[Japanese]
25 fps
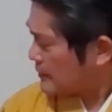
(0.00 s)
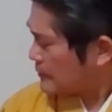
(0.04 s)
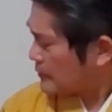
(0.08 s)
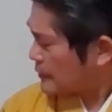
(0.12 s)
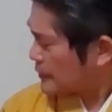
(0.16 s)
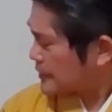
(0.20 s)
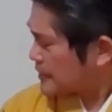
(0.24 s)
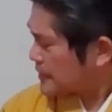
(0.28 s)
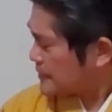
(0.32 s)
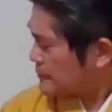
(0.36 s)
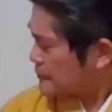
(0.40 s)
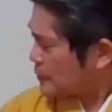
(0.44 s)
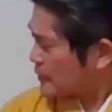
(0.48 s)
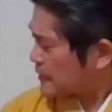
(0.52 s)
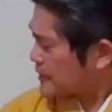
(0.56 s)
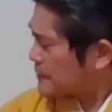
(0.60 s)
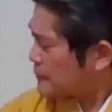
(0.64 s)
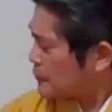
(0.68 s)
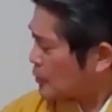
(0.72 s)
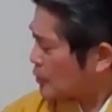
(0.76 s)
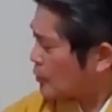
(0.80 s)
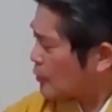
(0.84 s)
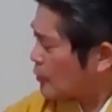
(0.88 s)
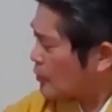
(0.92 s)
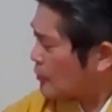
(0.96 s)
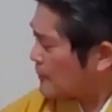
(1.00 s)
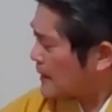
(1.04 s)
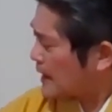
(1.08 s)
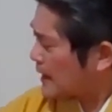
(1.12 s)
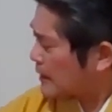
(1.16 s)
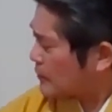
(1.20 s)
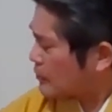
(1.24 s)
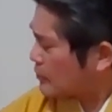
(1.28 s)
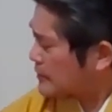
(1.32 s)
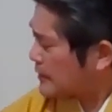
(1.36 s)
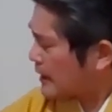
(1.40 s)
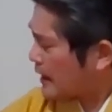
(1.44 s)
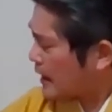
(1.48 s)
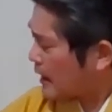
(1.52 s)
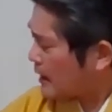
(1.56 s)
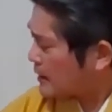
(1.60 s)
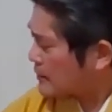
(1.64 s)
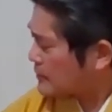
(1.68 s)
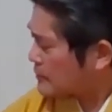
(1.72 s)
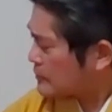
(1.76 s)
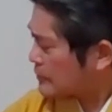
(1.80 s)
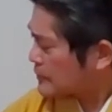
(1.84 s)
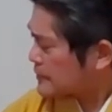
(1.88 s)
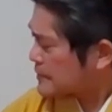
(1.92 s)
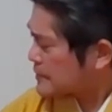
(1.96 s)
もう着着物の前こうだら
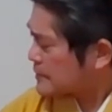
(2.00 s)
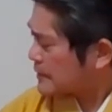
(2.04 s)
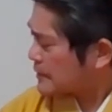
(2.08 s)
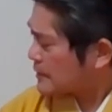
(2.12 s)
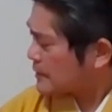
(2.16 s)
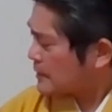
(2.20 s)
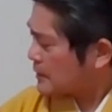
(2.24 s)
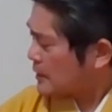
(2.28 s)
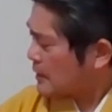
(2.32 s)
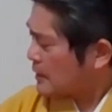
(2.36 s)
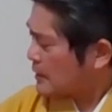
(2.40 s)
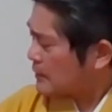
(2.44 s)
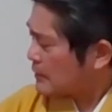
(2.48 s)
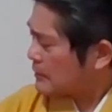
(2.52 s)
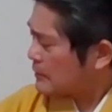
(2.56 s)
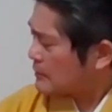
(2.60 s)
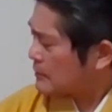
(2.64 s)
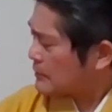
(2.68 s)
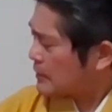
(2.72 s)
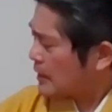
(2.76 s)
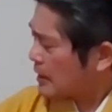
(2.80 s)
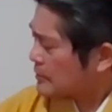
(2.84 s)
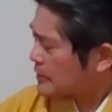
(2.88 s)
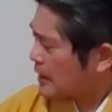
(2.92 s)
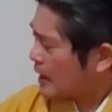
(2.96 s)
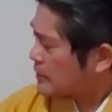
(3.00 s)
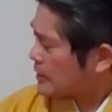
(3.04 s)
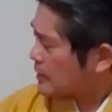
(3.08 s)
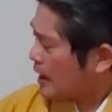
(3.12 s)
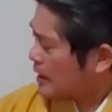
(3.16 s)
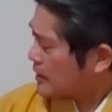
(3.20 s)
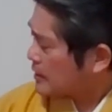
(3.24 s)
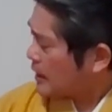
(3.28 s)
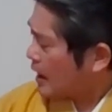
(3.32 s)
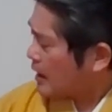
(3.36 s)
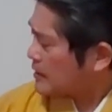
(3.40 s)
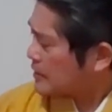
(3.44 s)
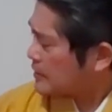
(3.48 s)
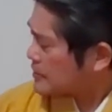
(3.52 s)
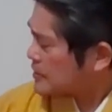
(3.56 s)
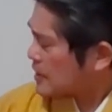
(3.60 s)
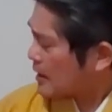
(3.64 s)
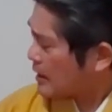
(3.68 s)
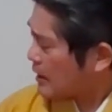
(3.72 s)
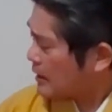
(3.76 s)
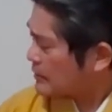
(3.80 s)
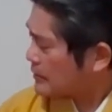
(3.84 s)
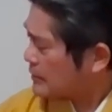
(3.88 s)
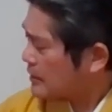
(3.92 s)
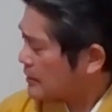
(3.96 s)
んとして、えな、な、な、なんで
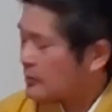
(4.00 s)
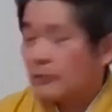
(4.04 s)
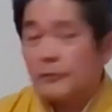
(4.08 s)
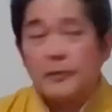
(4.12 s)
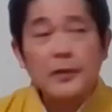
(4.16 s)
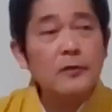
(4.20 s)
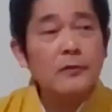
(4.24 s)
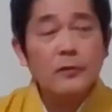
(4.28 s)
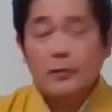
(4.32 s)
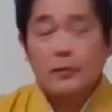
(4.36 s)
しゃがんでんの、目。